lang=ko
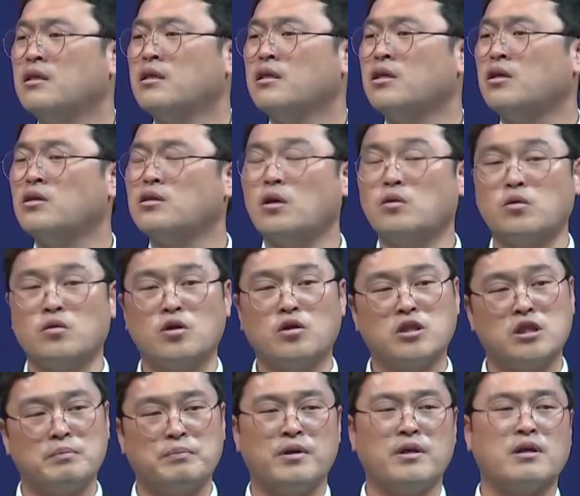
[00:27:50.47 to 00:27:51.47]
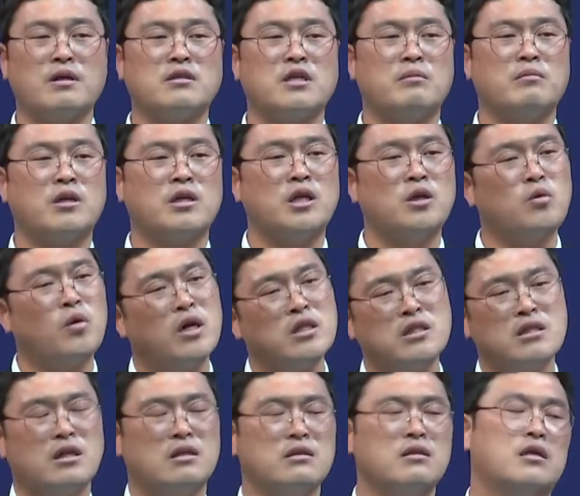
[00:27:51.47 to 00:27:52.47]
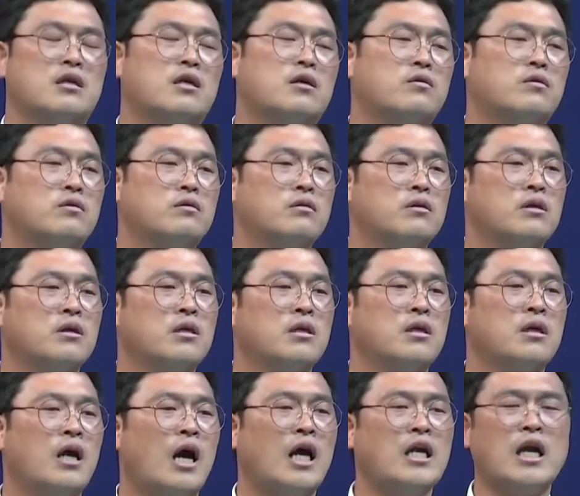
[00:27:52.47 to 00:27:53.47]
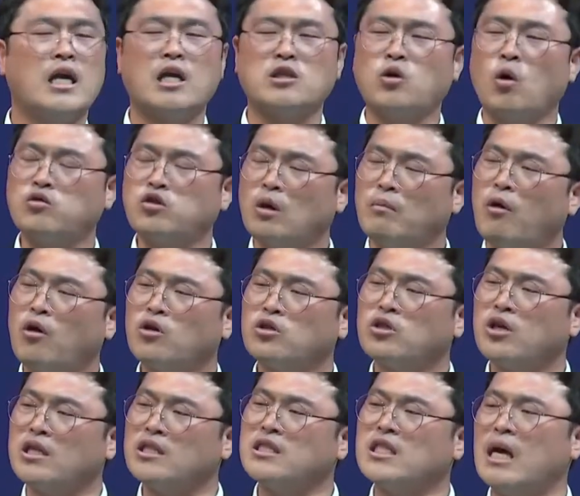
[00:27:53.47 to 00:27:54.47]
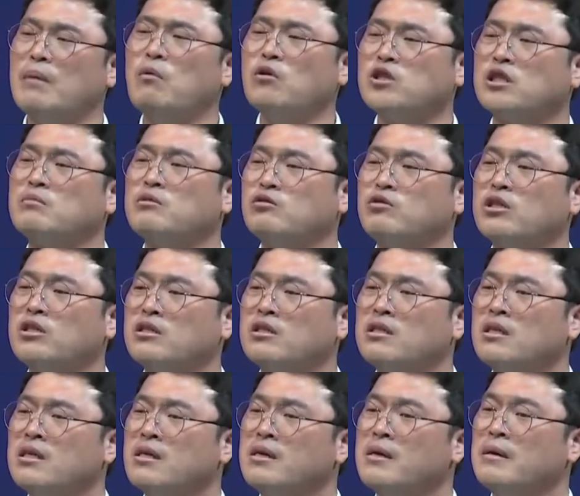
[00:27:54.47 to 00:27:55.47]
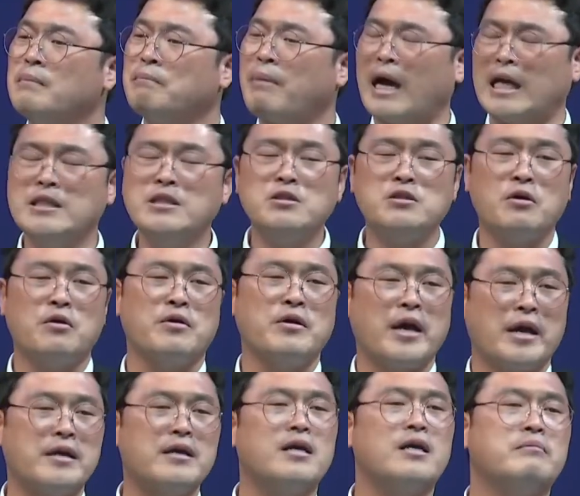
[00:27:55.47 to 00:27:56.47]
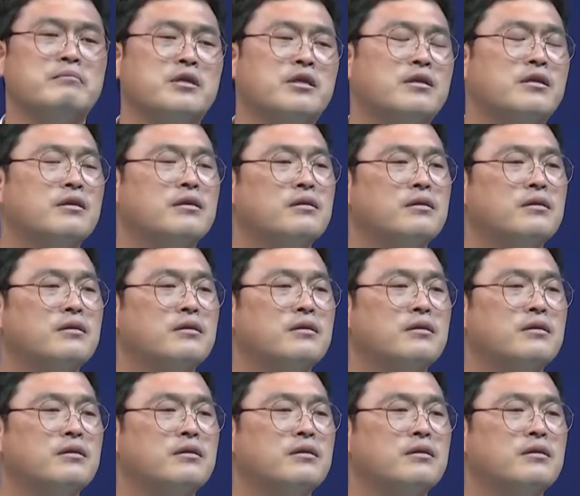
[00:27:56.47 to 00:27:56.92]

그런데도 이것을 핑계 삼아 기도하지 아니하고 하나님과 더욱더 멀어져가는 내 모습을 우리는 반성해야 합니다.